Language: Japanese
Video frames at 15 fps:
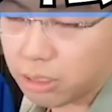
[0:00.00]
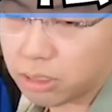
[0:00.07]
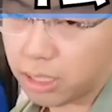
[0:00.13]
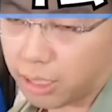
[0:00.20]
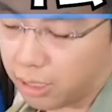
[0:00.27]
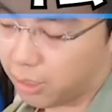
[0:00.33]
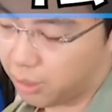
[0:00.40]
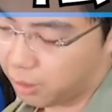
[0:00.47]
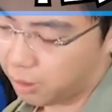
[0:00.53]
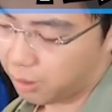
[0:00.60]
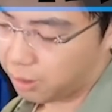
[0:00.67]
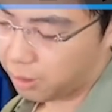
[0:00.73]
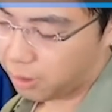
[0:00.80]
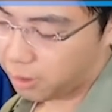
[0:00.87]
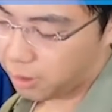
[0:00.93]
じゃん。
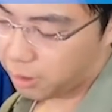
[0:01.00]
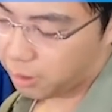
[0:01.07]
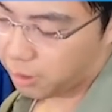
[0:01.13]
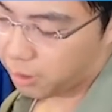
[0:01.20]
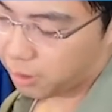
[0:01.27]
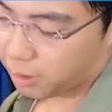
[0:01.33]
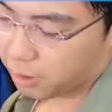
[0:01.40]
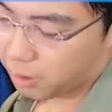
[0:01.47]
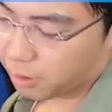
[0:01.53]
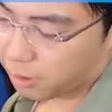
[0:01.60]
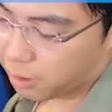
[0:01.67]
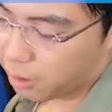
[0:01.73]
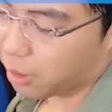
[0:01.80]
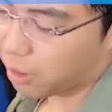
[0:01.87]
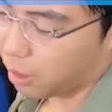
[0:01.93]

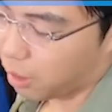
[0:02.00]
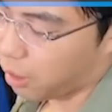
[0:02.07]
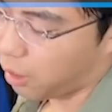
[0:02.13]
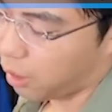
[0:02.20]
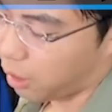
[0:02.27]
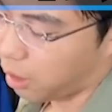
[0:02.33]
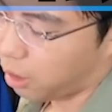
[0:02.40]
だから、